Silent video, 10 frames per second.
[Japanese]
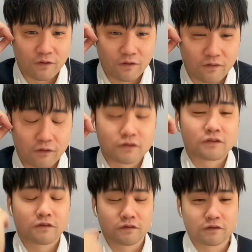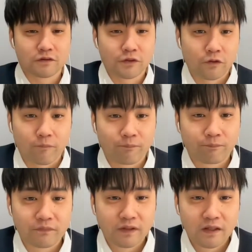そうそうそう
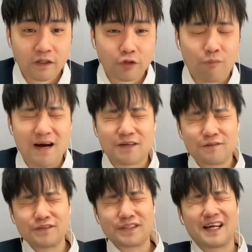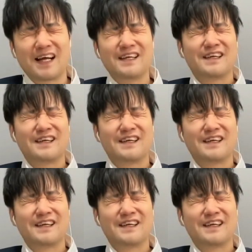そう、止まるんかい。